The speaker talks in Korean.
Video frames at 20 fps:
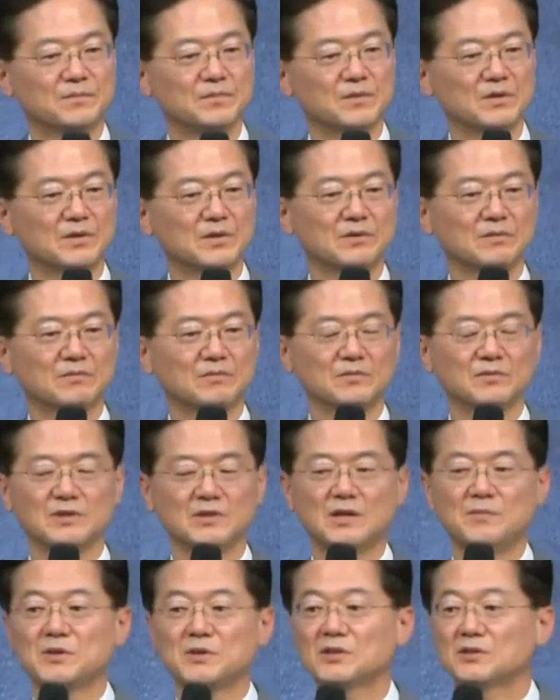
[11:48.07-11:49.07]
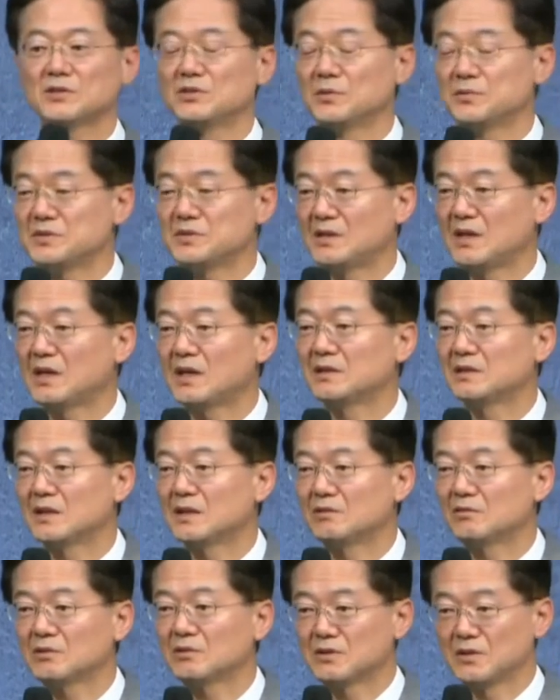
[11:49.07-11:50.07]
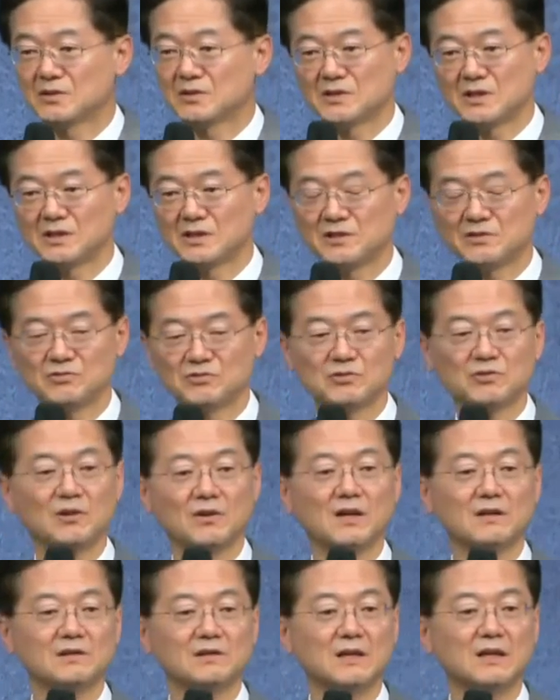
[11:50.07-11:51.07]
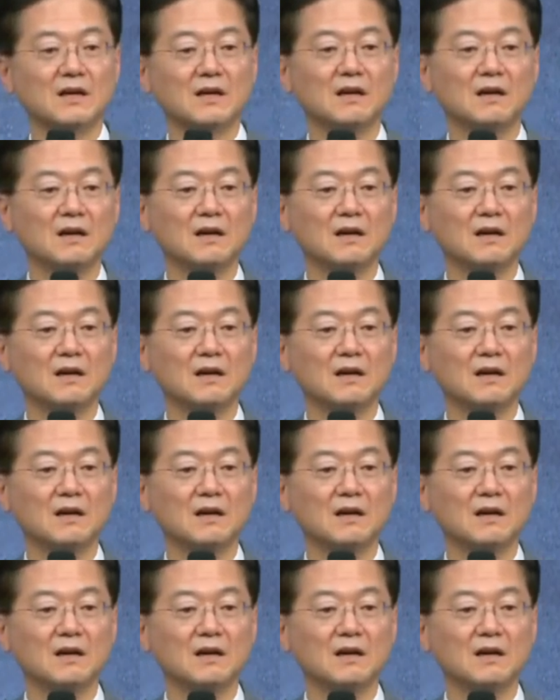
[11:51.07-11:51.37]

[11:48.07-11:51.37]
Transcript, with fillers: 예, 내비게이션 없이 나간다고 경찰이 출동하거나